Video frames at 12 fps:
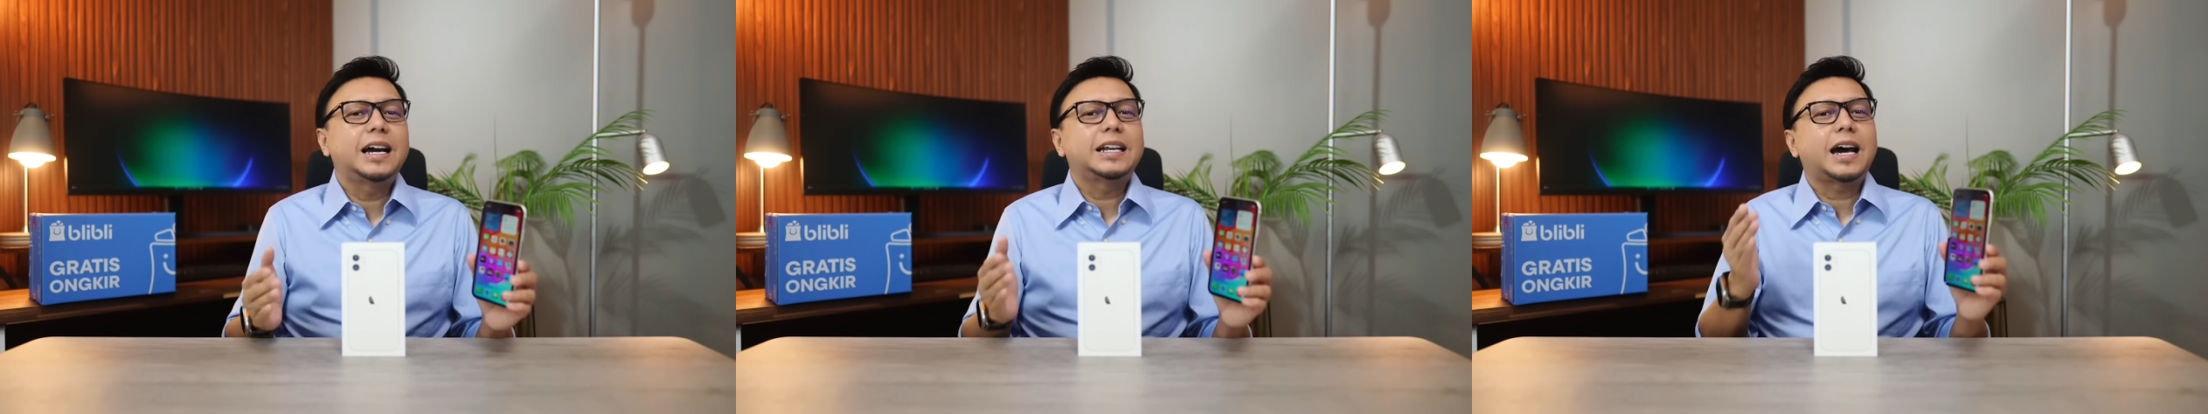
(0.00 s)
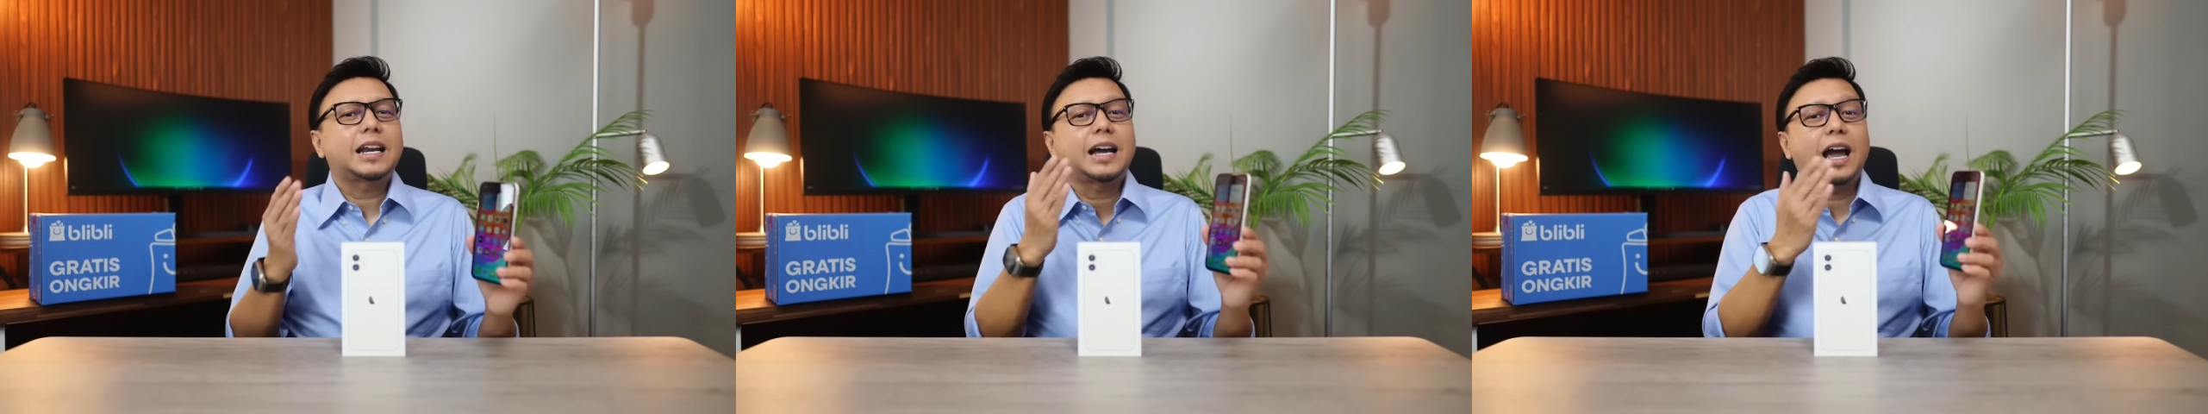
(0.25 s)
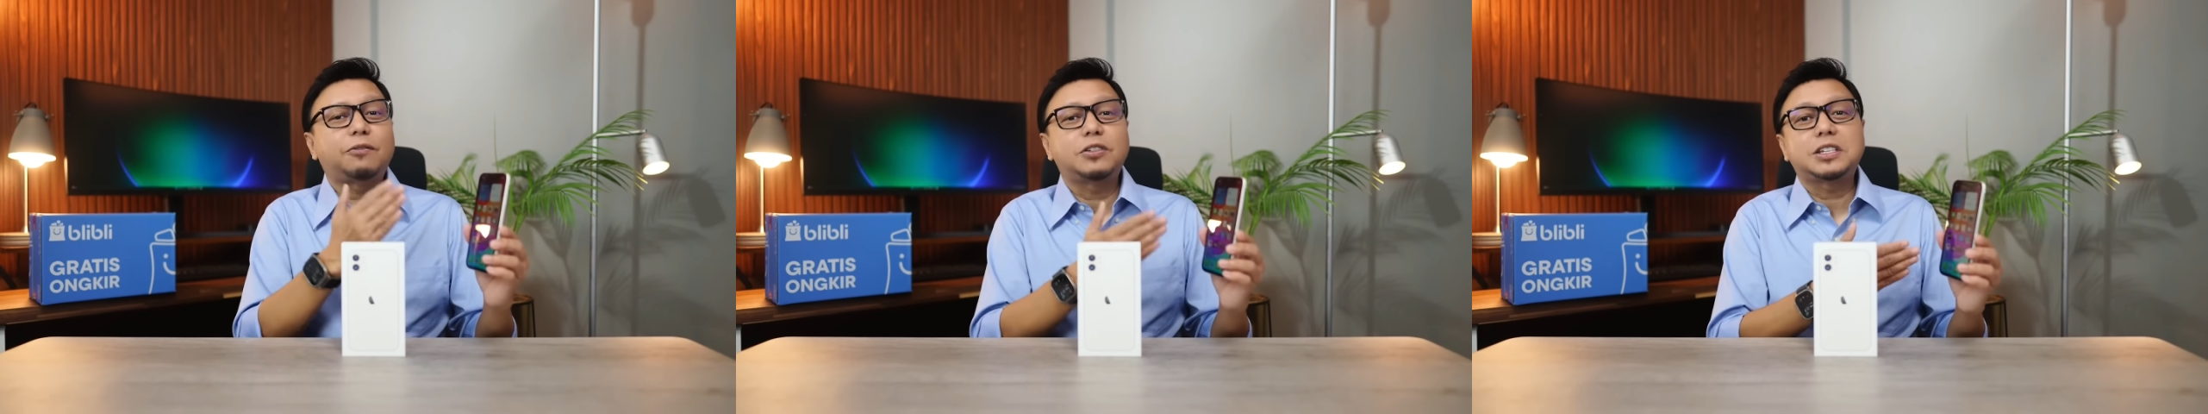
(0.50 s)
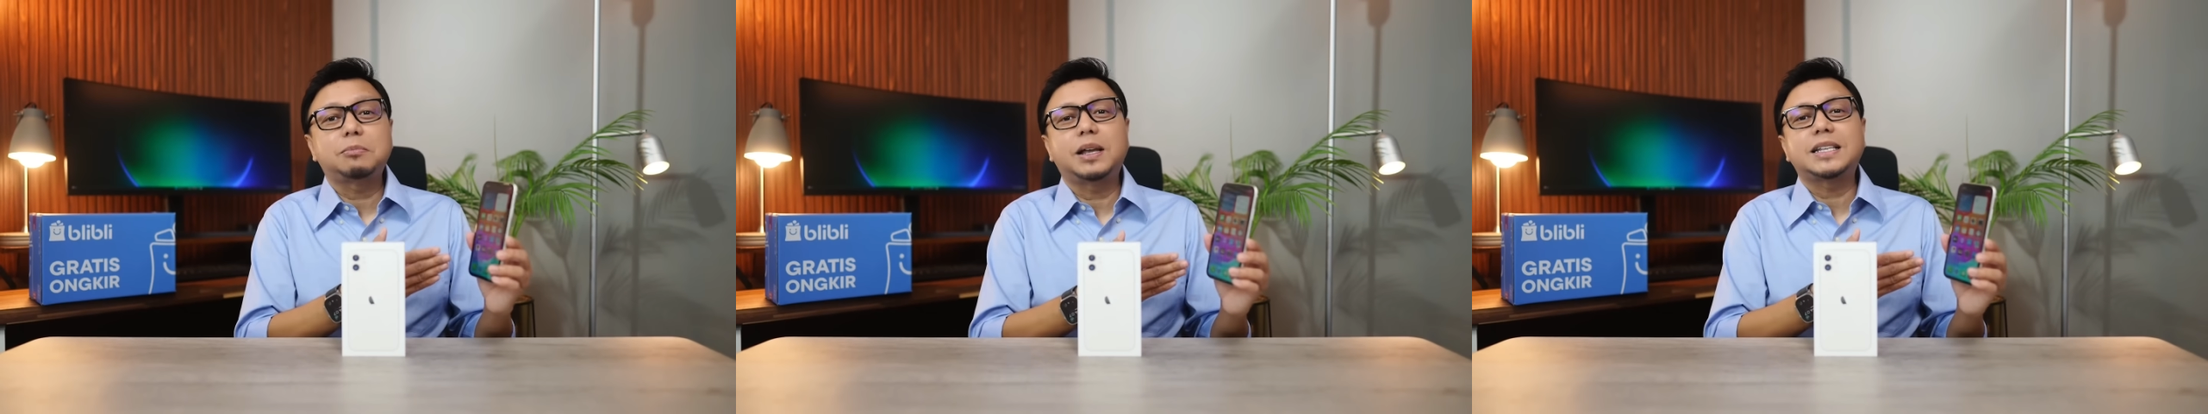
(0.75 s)
dengan harga
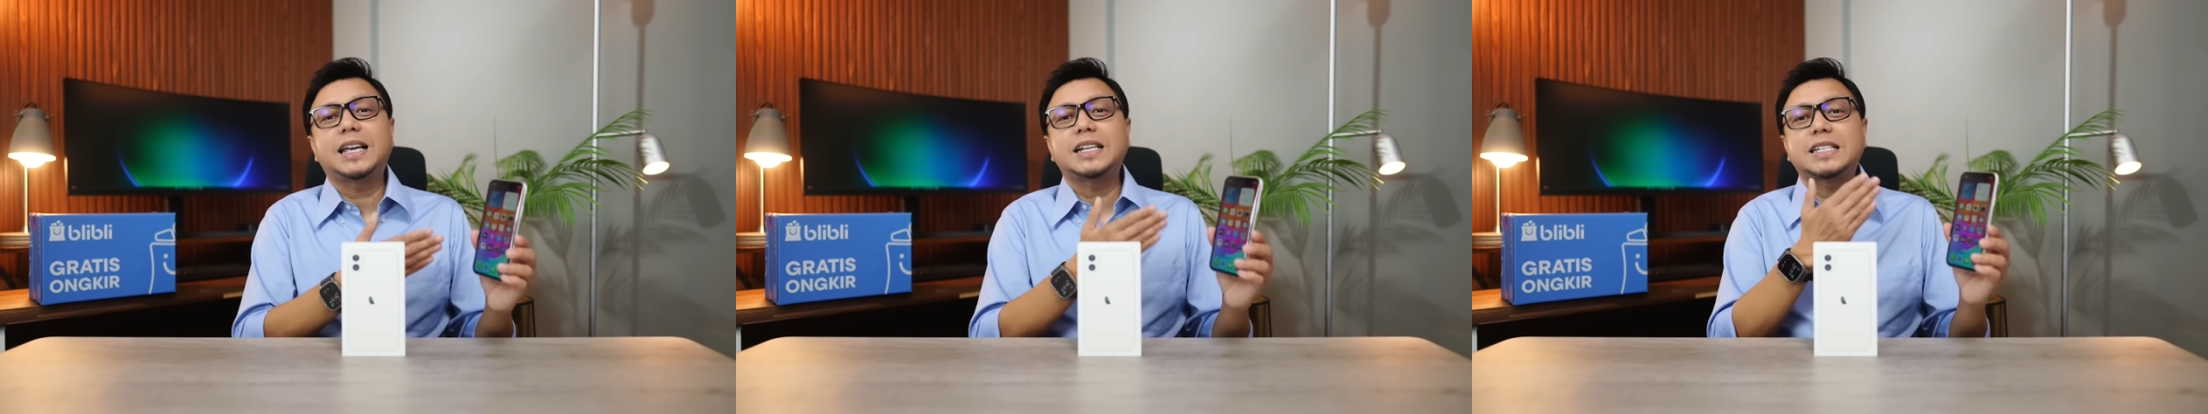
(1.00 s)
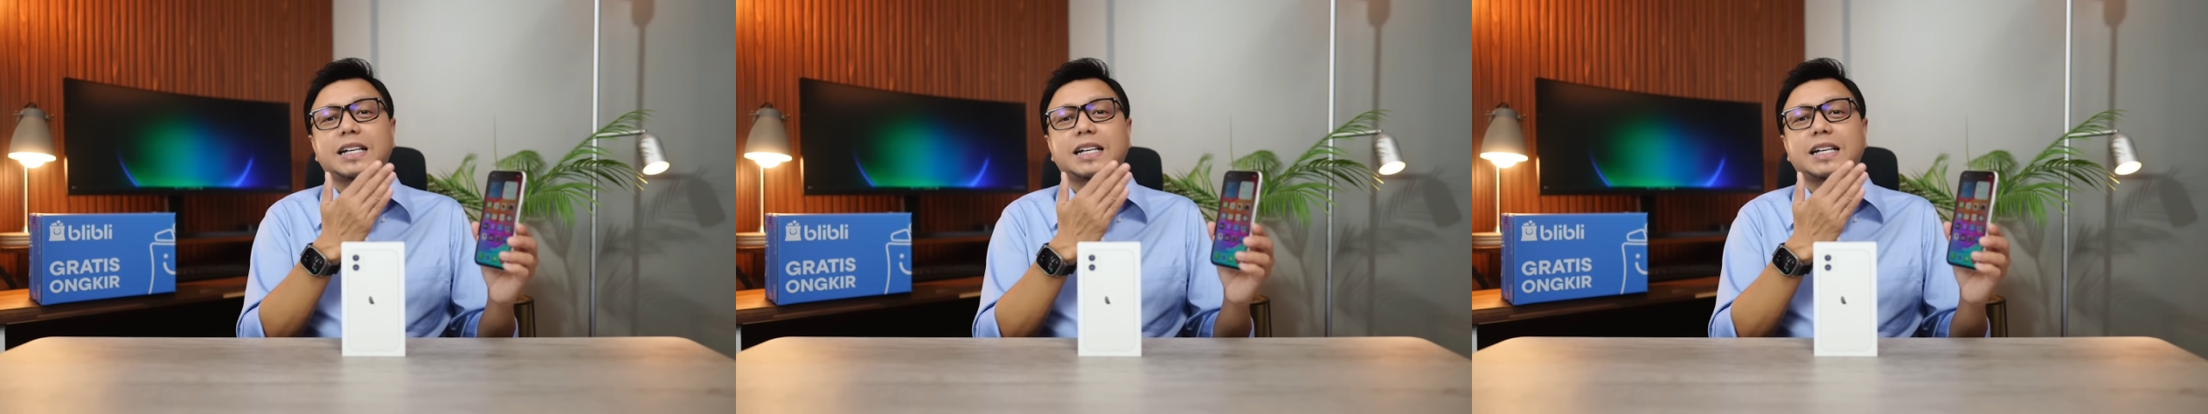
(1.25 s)
iPhone 11 yang